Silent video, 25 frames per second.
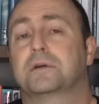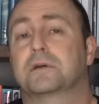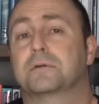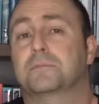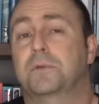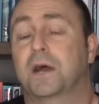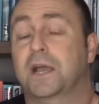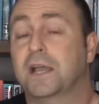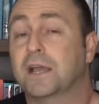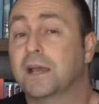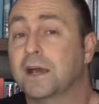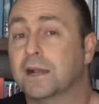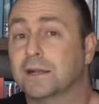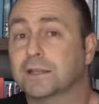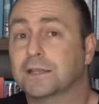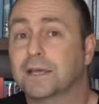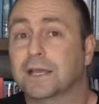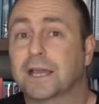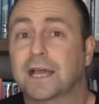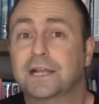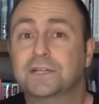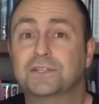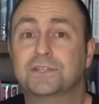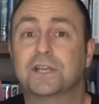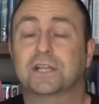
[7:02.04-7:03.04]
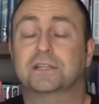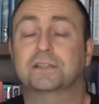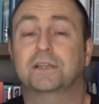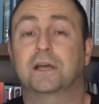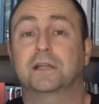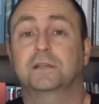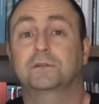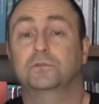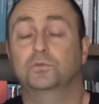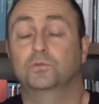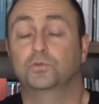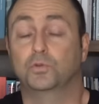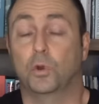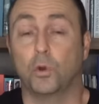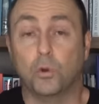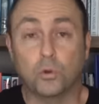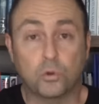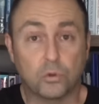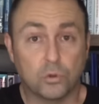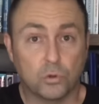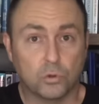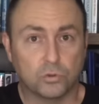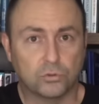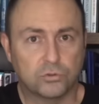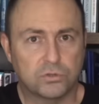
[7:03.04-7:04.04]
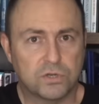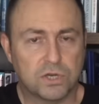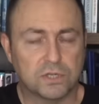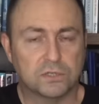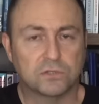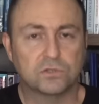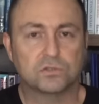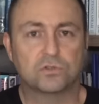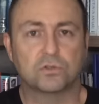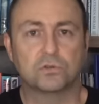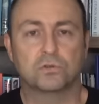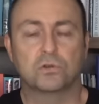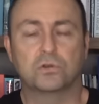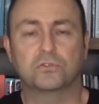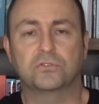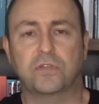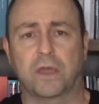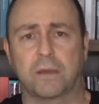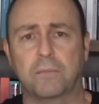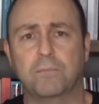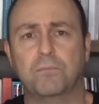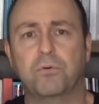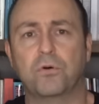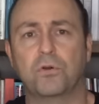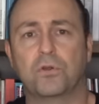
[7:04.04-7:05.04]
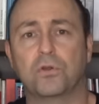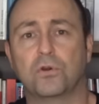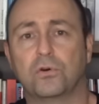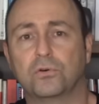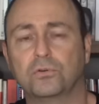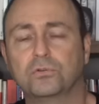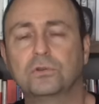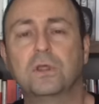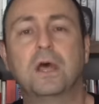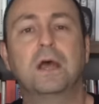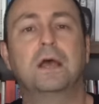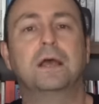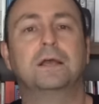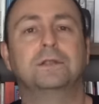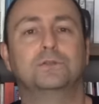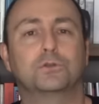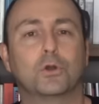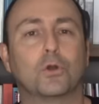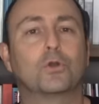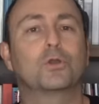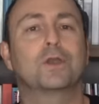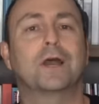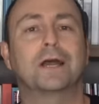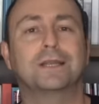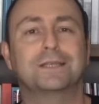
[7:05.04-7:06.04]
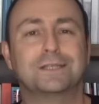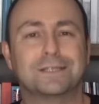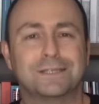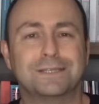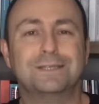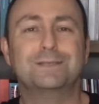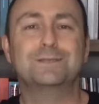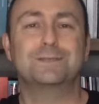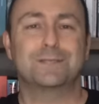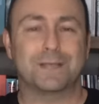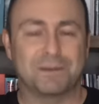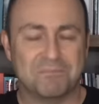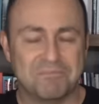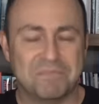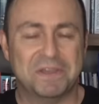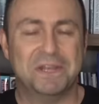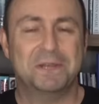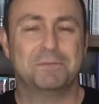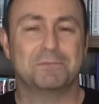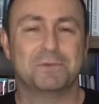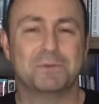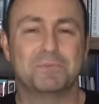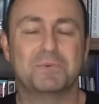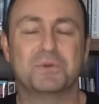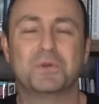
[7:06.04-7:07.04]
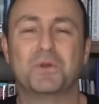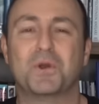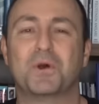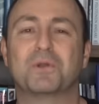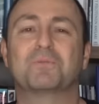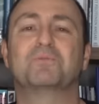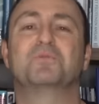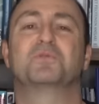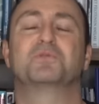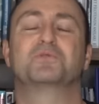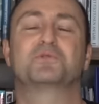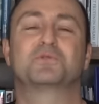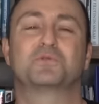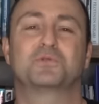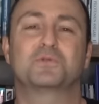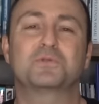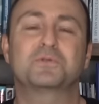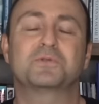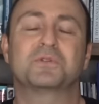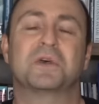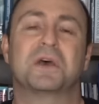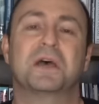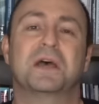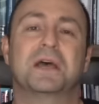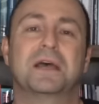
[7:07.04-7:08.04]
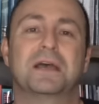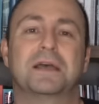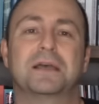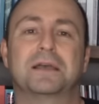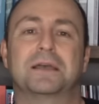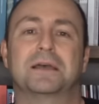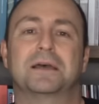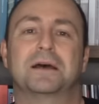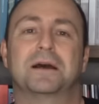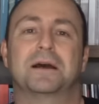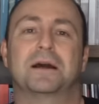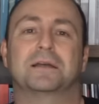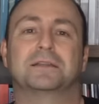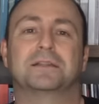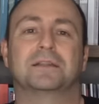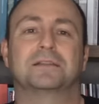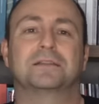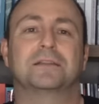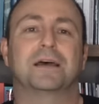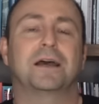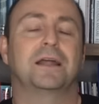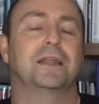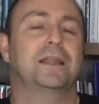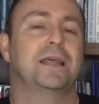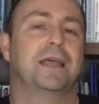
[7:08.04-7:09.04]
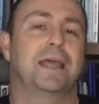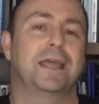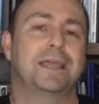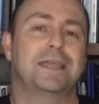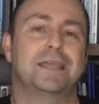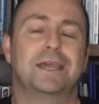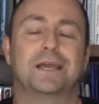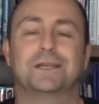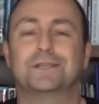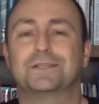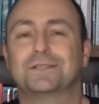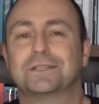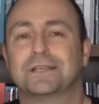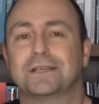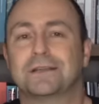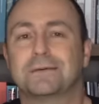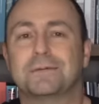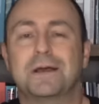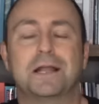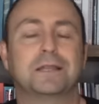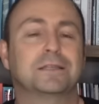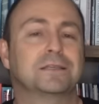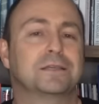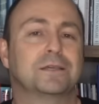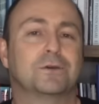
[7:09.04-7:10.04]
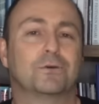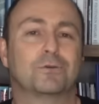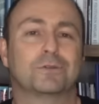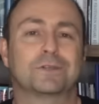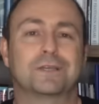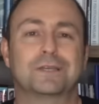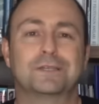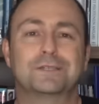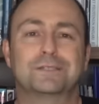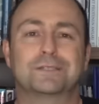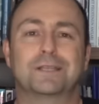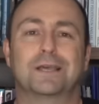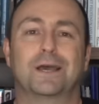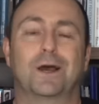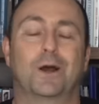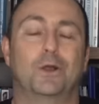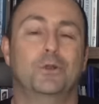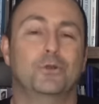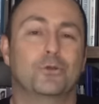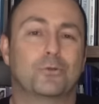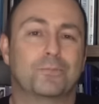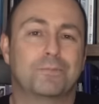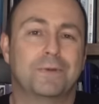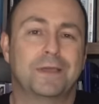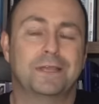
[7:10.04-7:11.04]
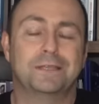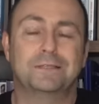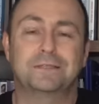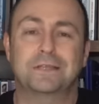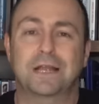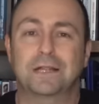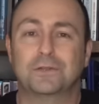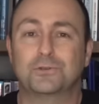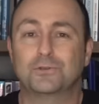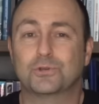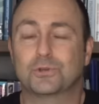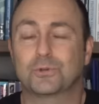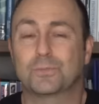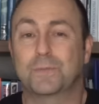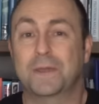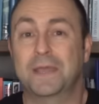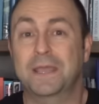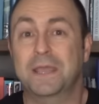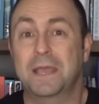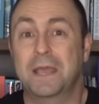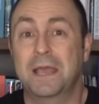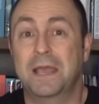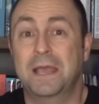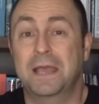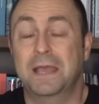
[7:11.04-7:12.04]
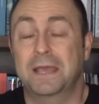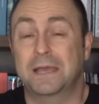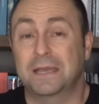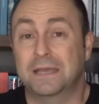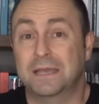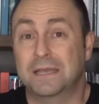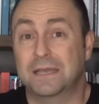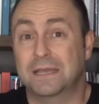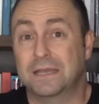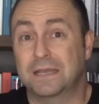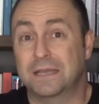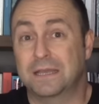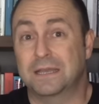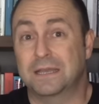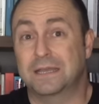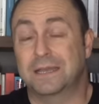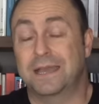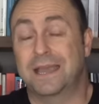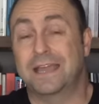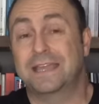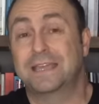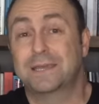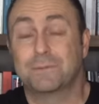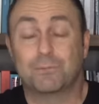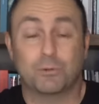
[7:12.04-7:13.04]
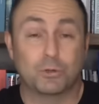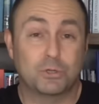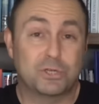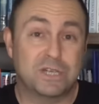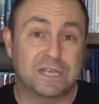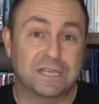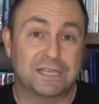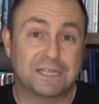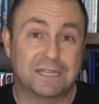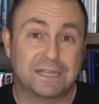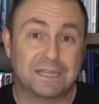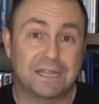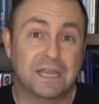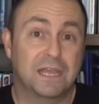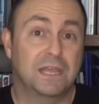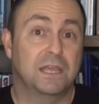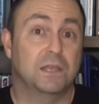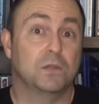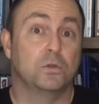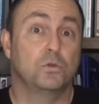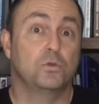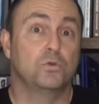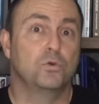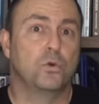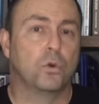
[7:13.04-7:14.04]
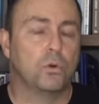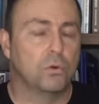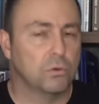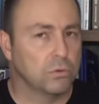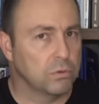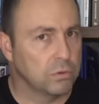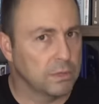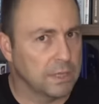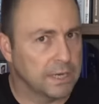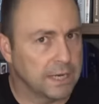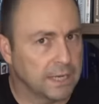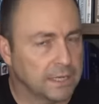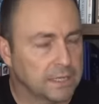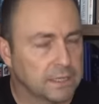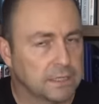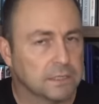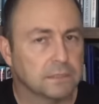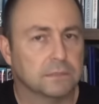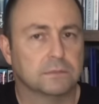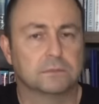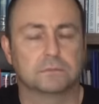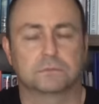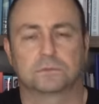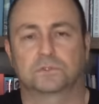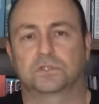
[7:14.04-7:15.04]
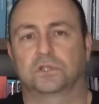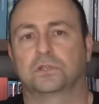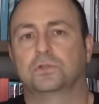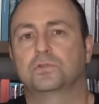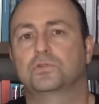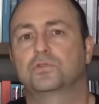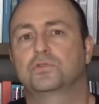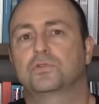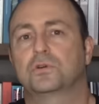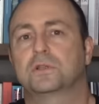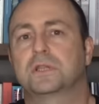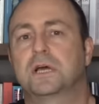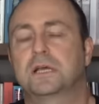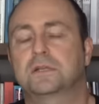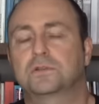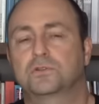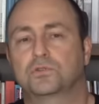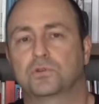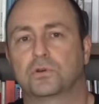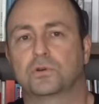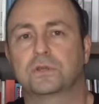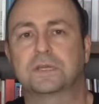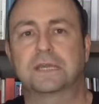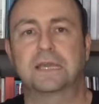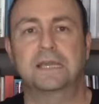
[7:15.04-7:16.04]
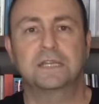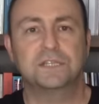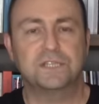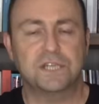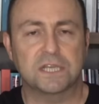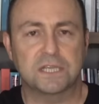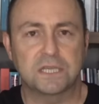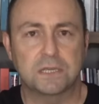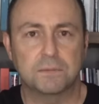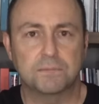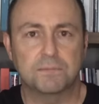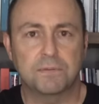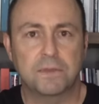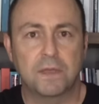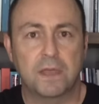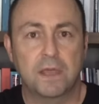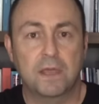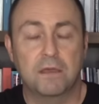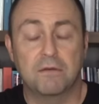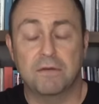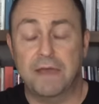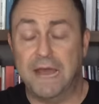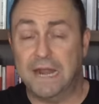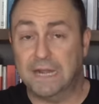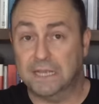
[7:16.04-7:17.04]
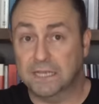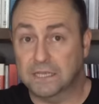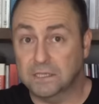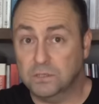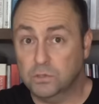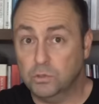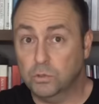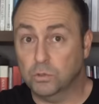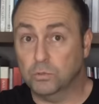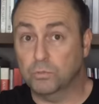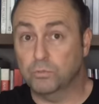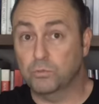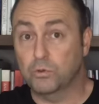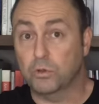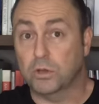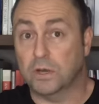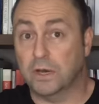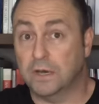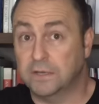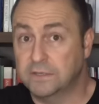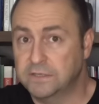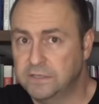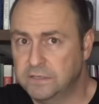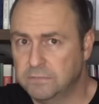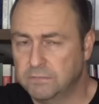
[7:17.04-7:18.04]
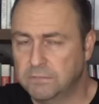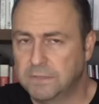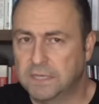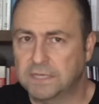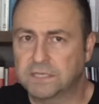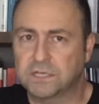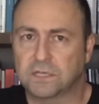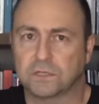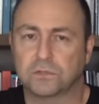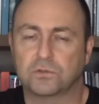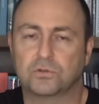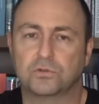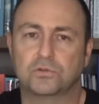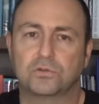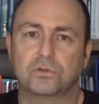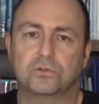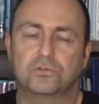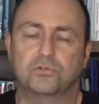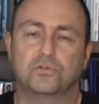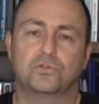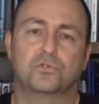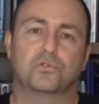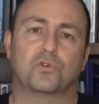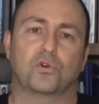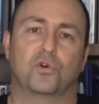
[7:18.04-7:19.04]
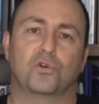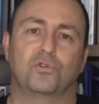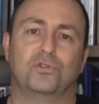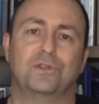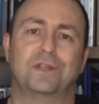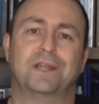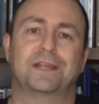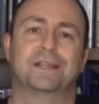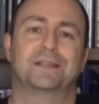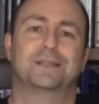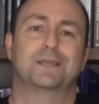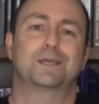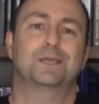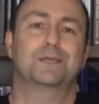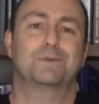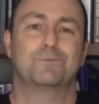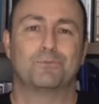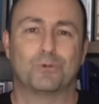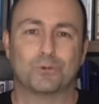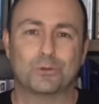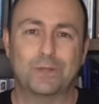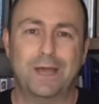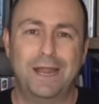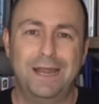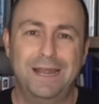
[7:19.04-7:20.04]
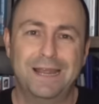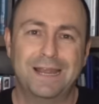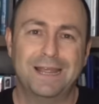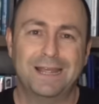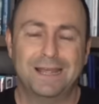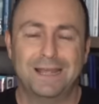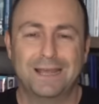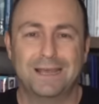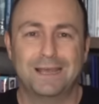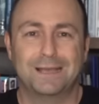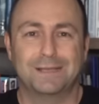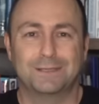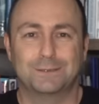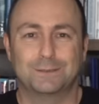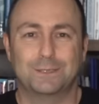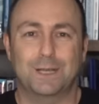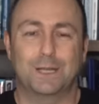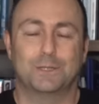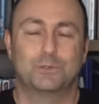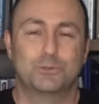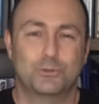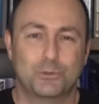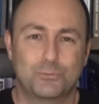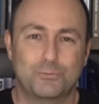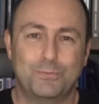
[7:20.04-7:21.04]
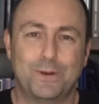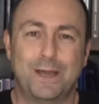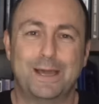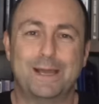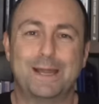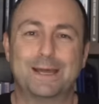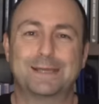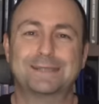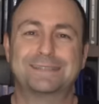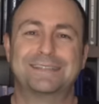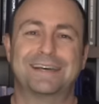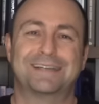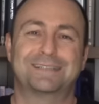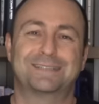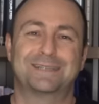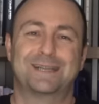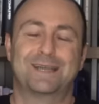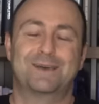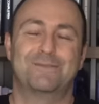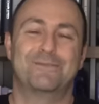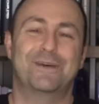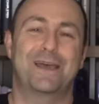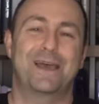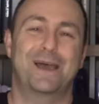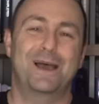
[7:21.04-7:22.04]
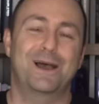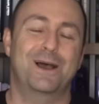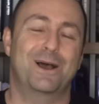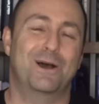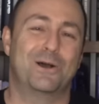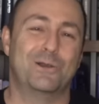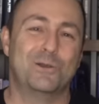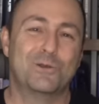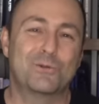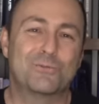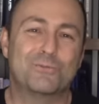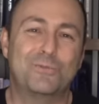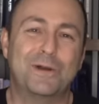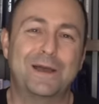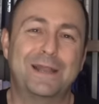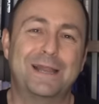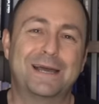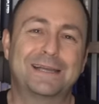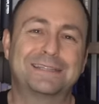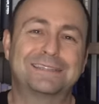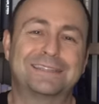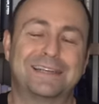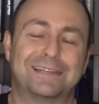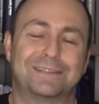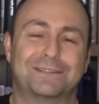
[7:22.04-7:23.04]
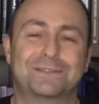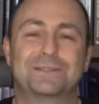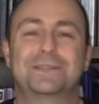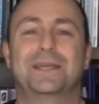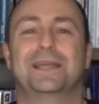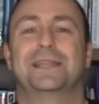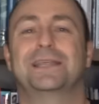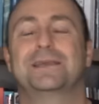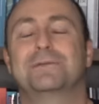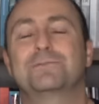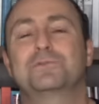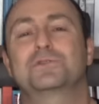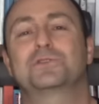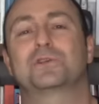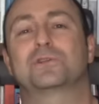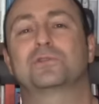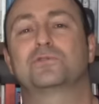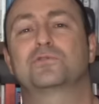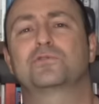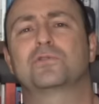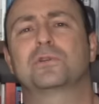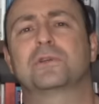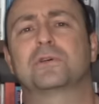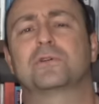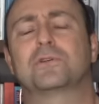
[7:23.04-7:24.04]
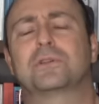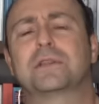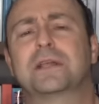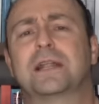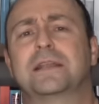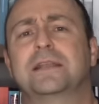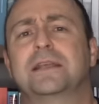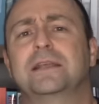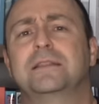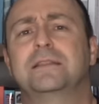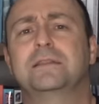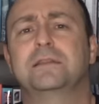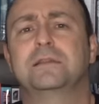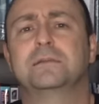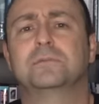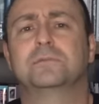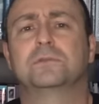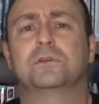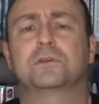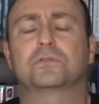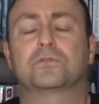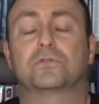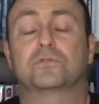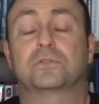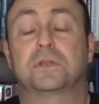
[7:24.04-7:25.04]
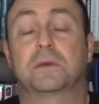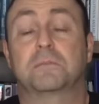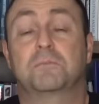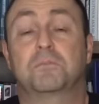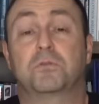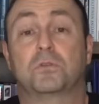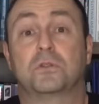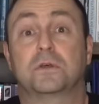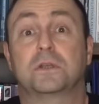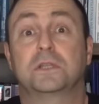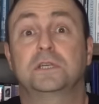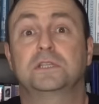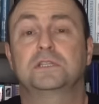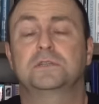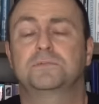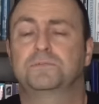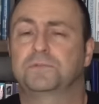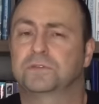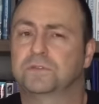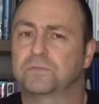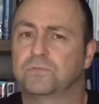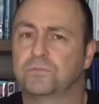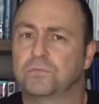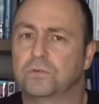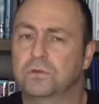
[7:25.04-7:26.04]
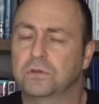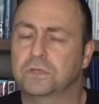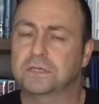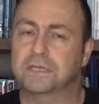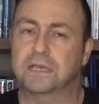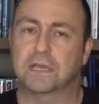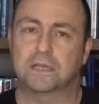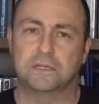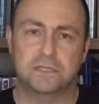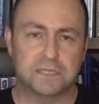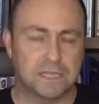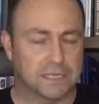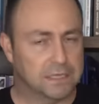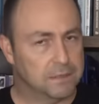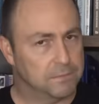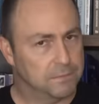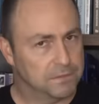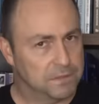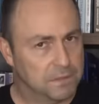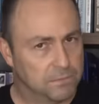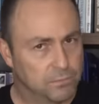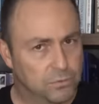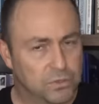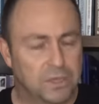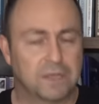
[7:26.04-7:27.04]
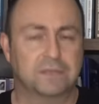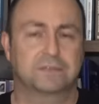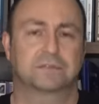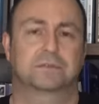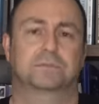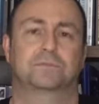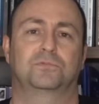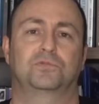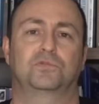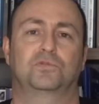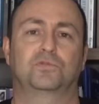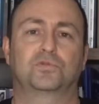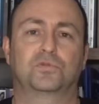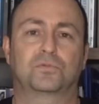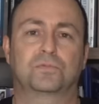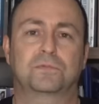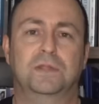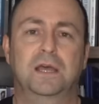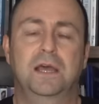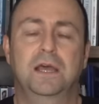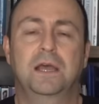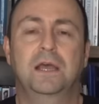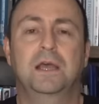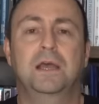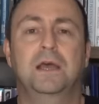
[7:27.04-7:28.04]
Baykar'da gerçekten çok yoğun çalışılıyor, tempo yoğun. Çok yaşlı insan benim gibi görmüyorsunuz. E, adeta hani en yaşları belki orada işte Haluk Bey, Selçuk Bey e, ekip o şekilde yoğun olarak çalışıyorlar. Çok genç ekip ve herkes çok büyük azimle çalışıyor. Çünkü önlerindeki model Selçuk Bayraktar veya Haluk Bayraktar deri gibi çalışıyorlar. Onlar 7-24 o tempoları hiç bitmiyor. Genç ekibe de bu yansımış durumda.